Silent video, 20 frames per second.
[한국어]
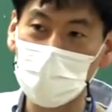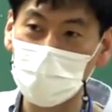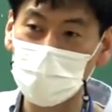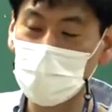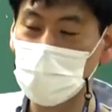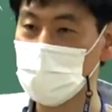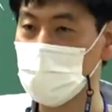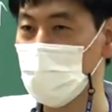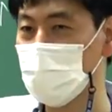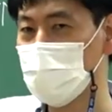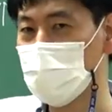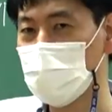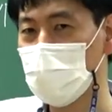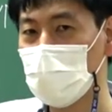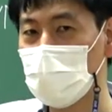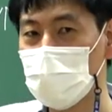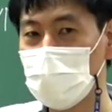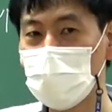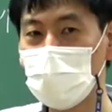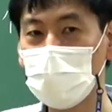다음에 아,
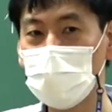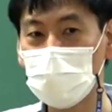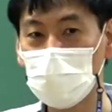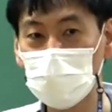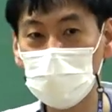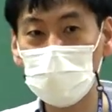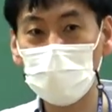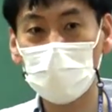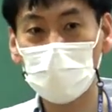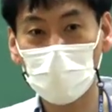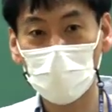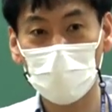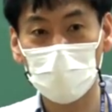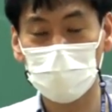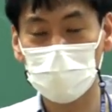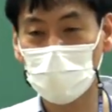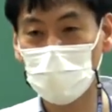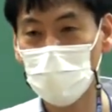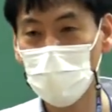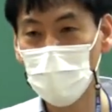제가 여태까지 해설 강의 해놓은 거
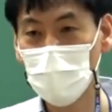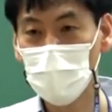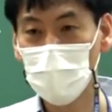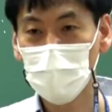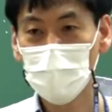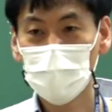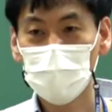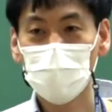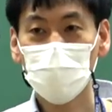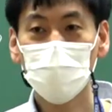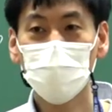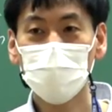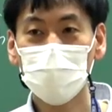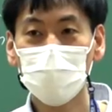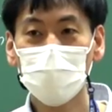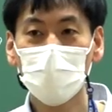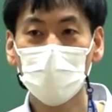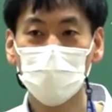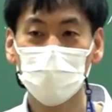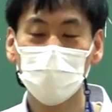보세요. 시험을
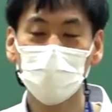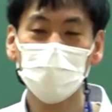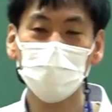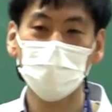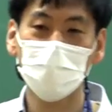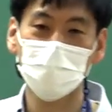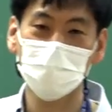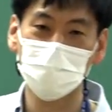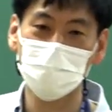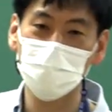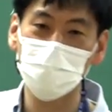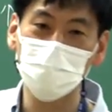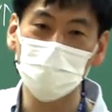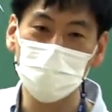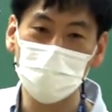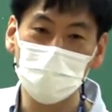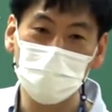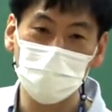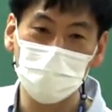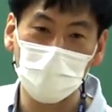친 다음에 여러분들한테
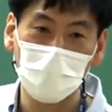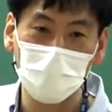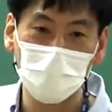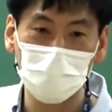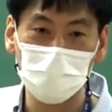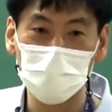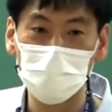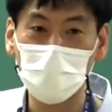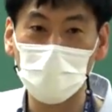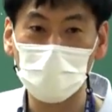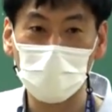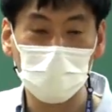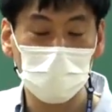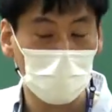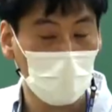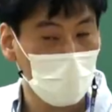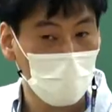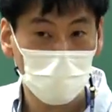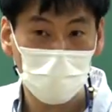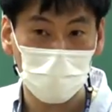쉬웠을 겁니다. 라고 이야기
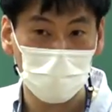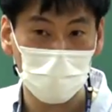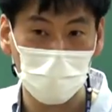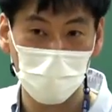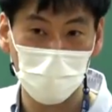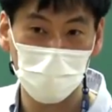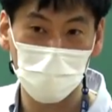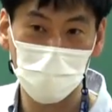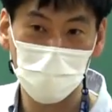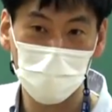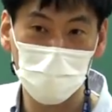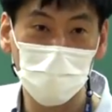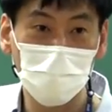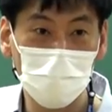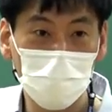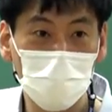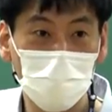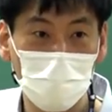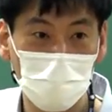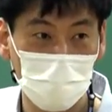한적 한 번도 없어요. 이번
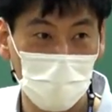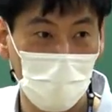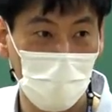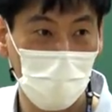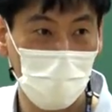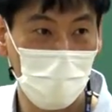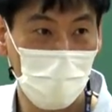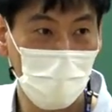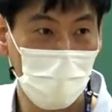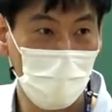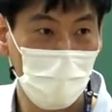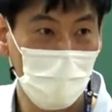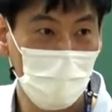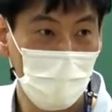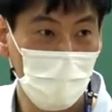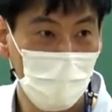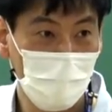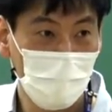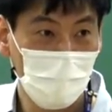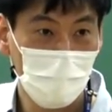시험입니다.
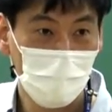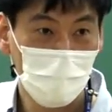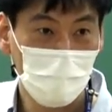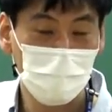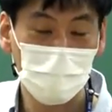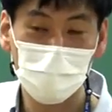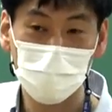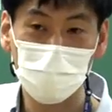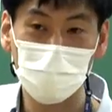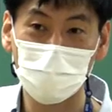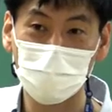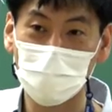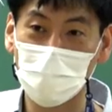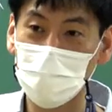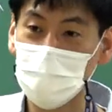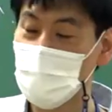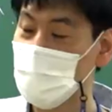이번 시험입니다.